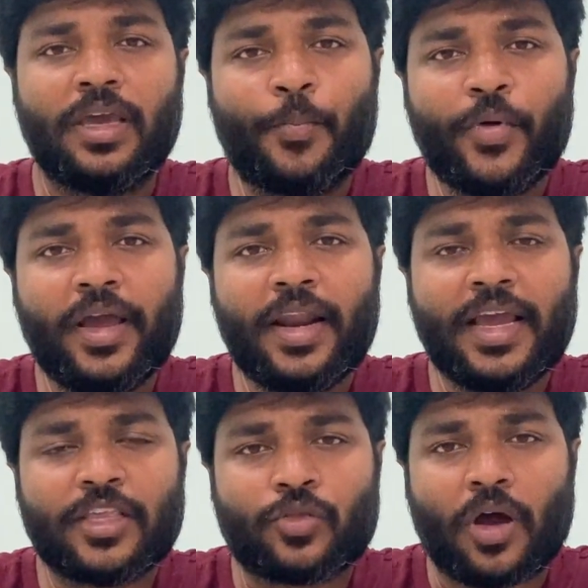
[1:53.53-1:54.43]
ఎప్పుడైనా
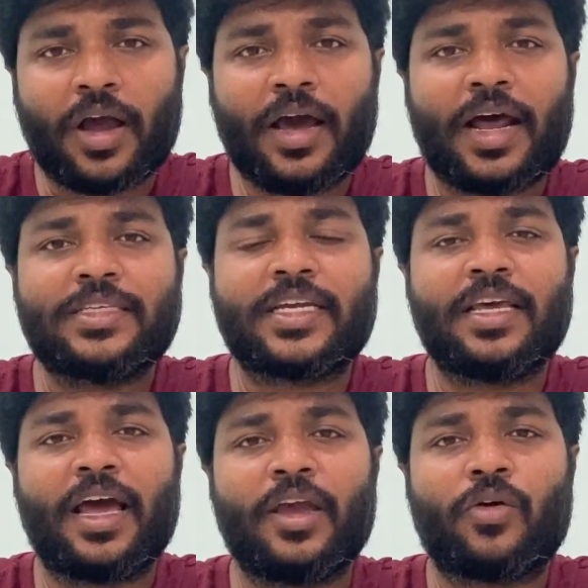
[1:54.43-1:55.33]
ఈ దొంగ
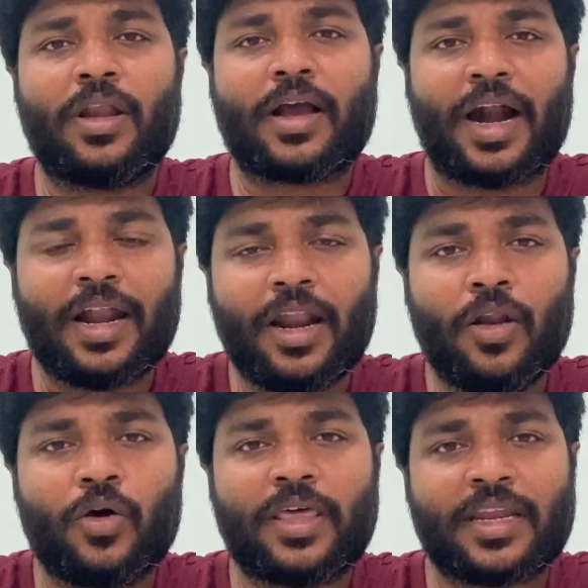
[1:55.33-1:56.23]
రాజకీయ నాయకుల
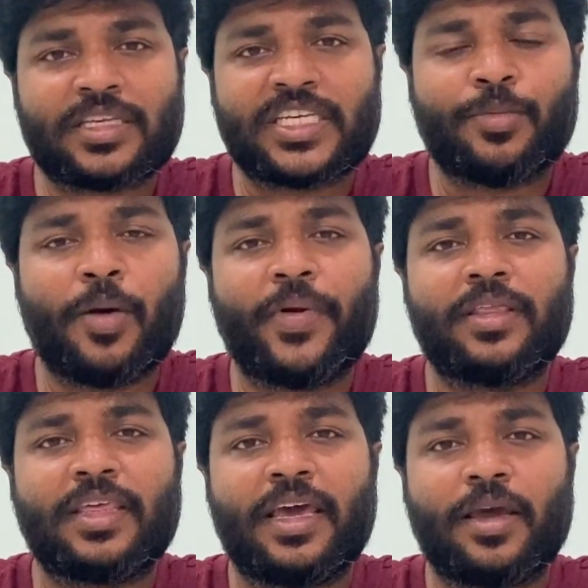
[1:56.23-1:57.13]
కళ్ళల్లో ఏదైనా సినిమా
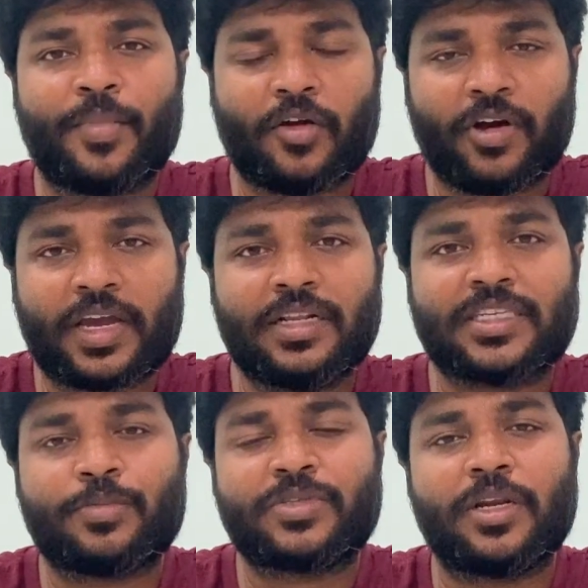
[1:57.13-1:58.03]
పడితే మన వకీల్
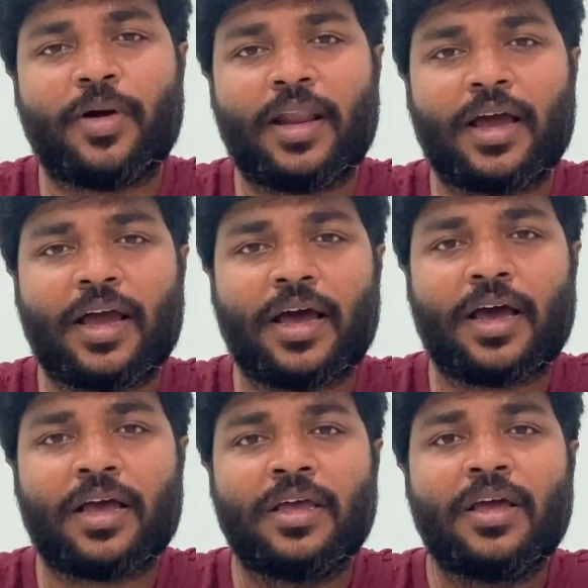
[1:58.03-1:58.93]
సాబ్ సినిమా లాగా
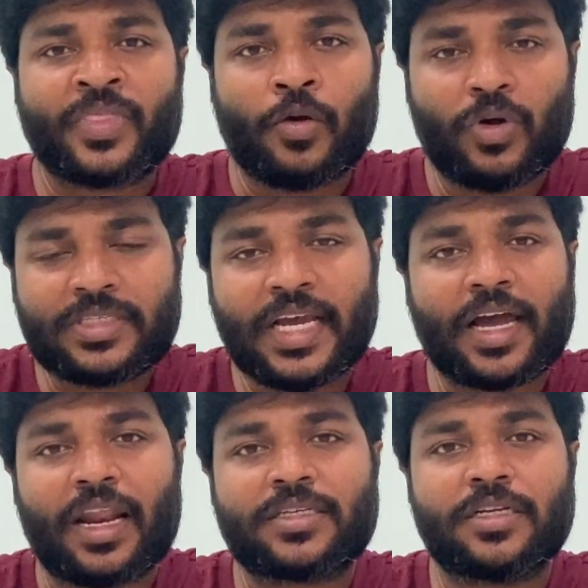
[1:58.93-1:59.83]
వచ్చే
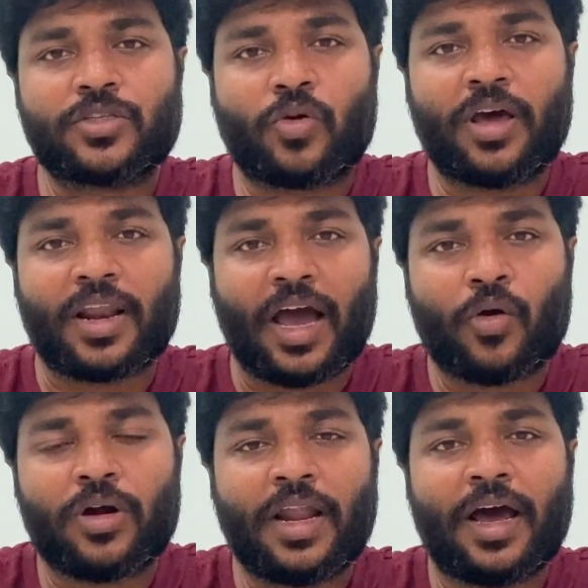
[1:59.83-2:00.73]
కలెక్షన్స్ కూడా
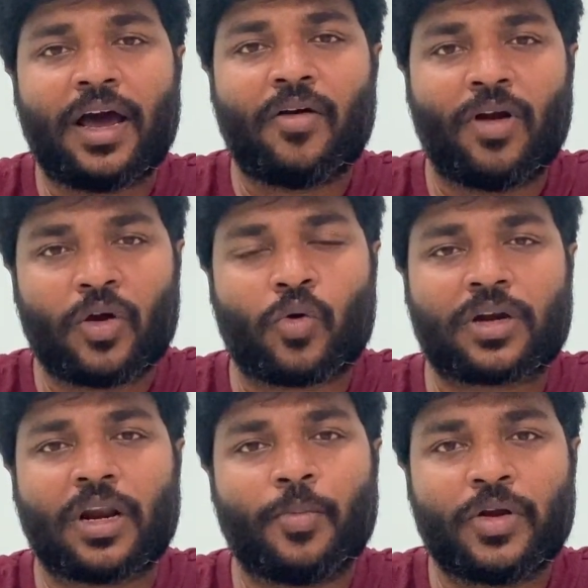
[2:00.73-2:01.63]
రాకుండా వాళ్ళు
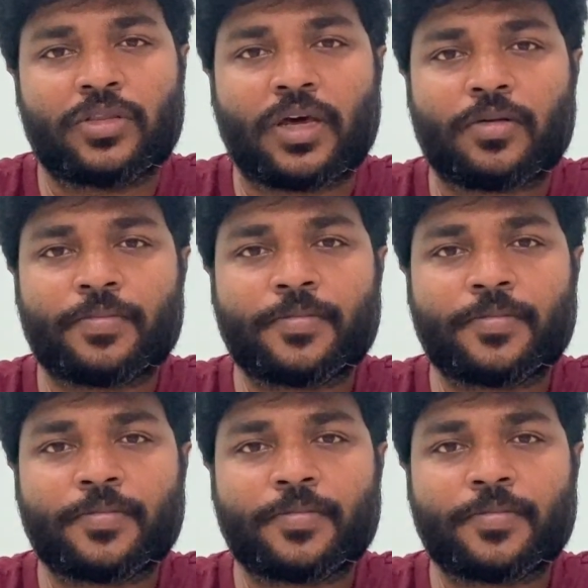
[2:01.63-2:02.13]
కుట్రలు పొందుతారు